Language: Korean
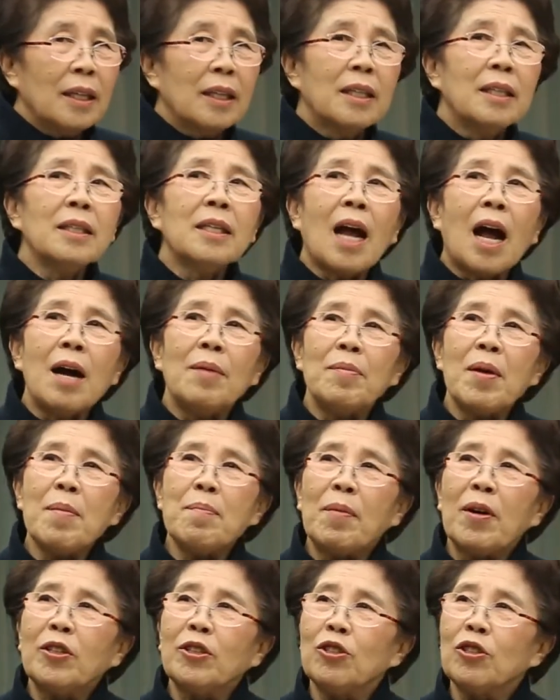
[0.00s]
그
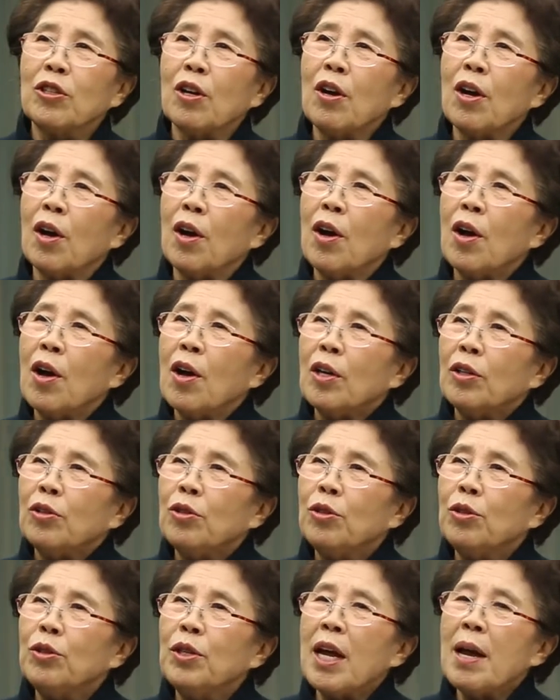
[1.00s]
다음에 먼저
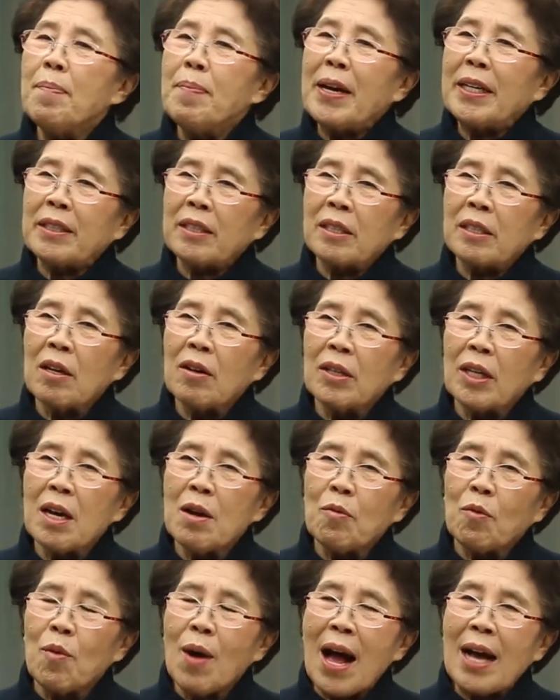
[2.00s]
유대
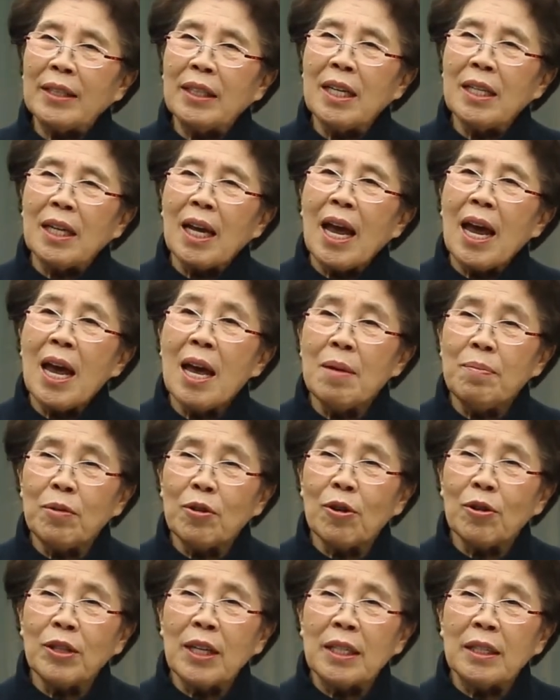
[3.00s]
백성의 왕이
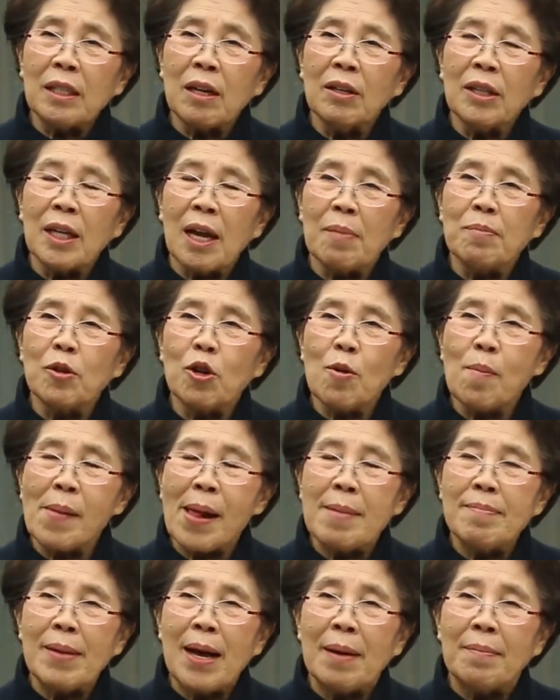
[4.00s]
헤브론에서 됨으로
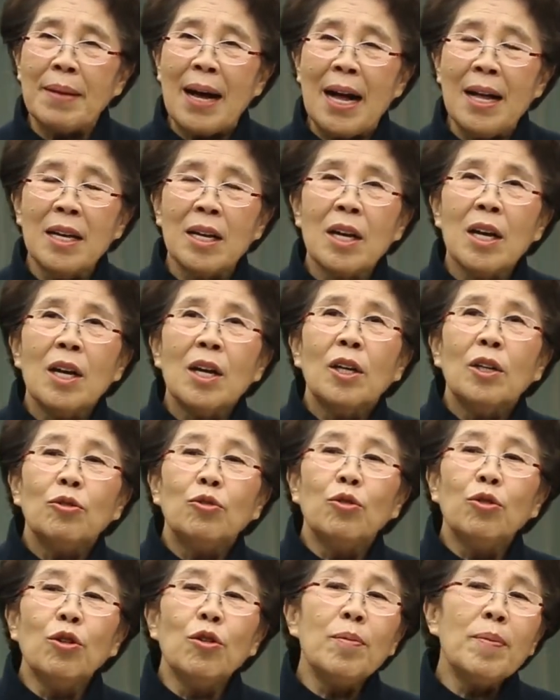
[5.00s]
말미암아
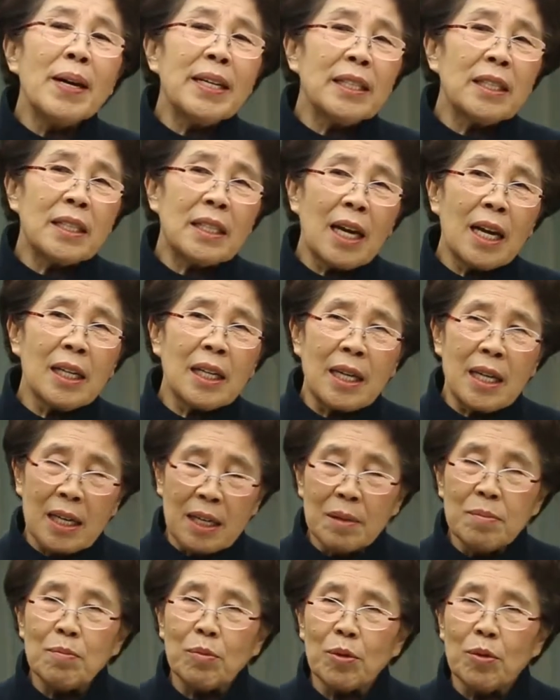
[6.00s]
두 번째
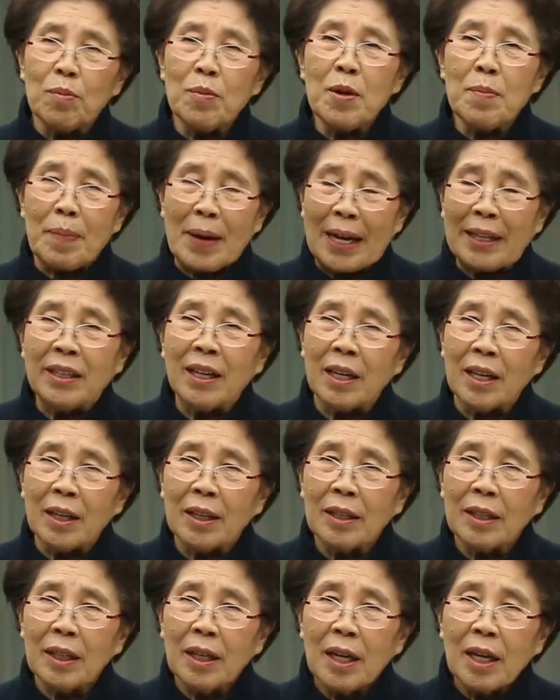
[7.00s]
기름 부음을 받아요.
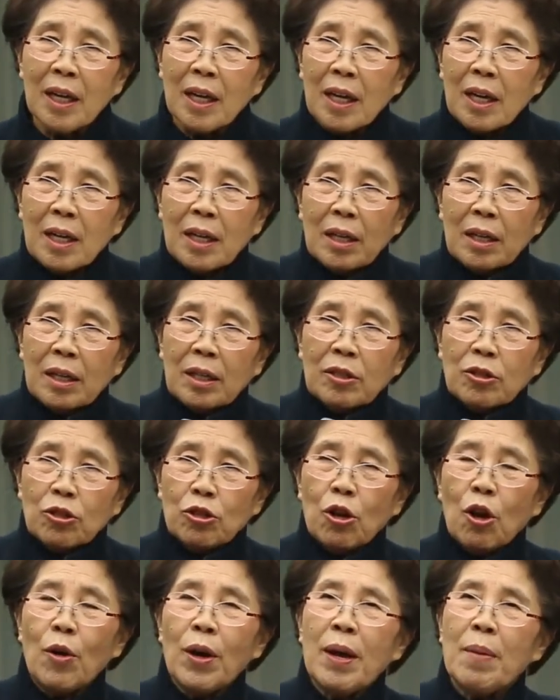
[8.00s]

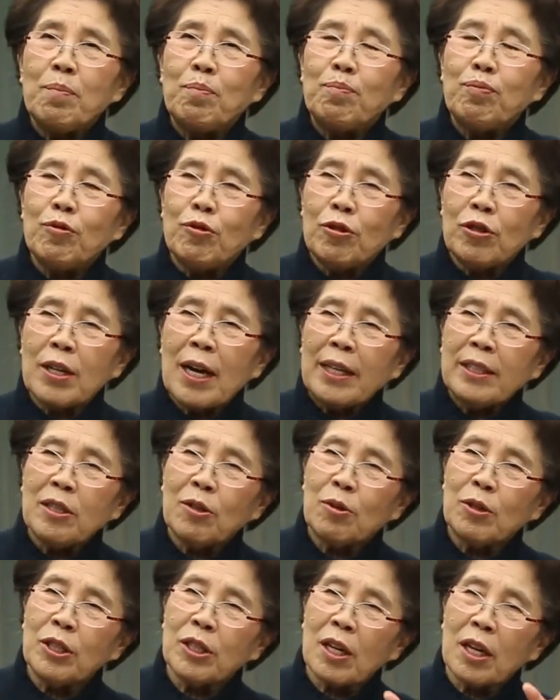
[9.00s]
소의 뿔을
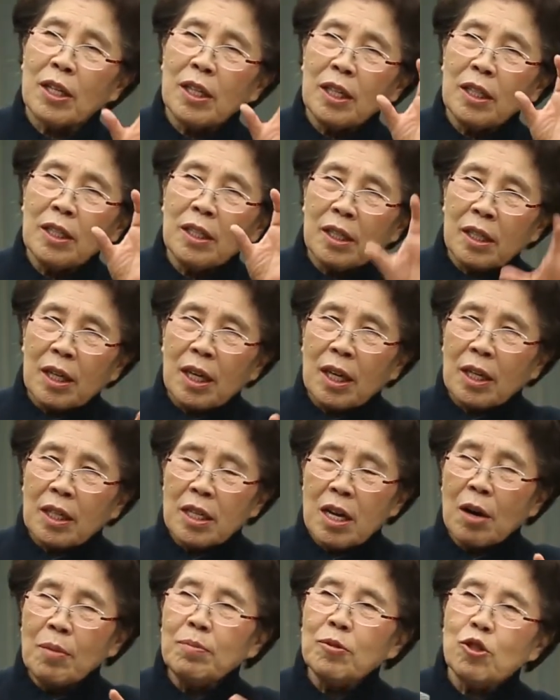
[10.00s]
가지고서는
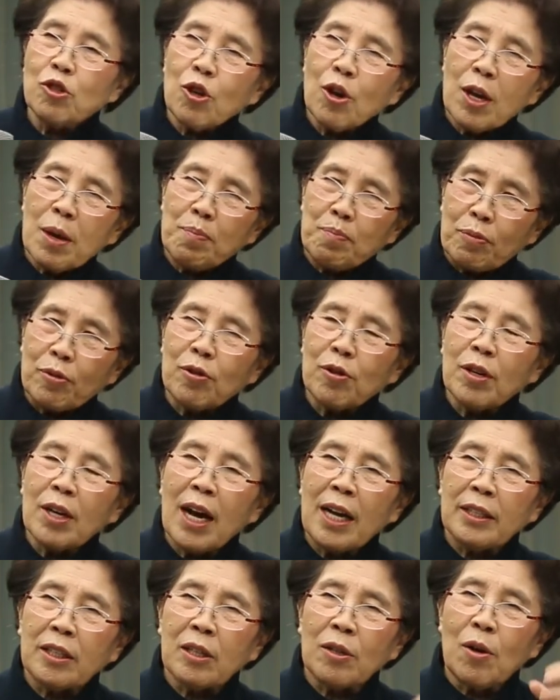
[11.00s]
염소의
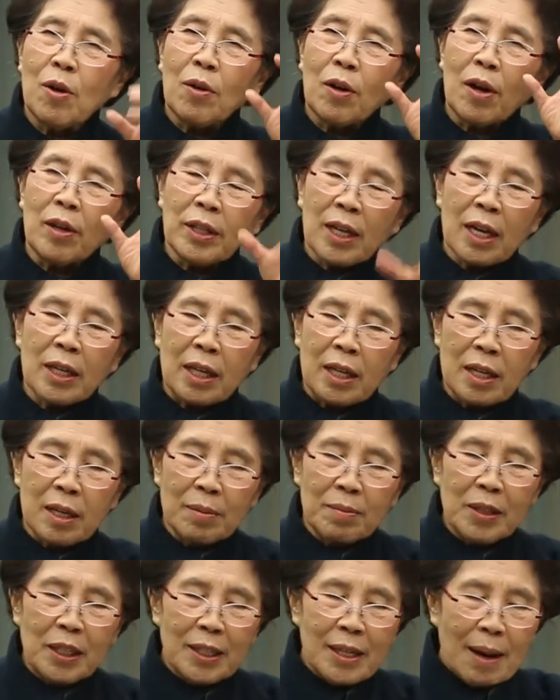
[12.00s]
뿔을 가지고 거기에
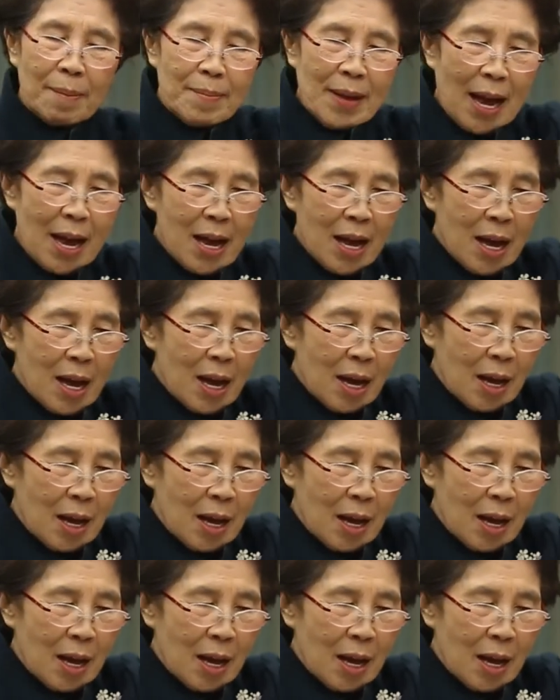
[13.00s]
기름을 담아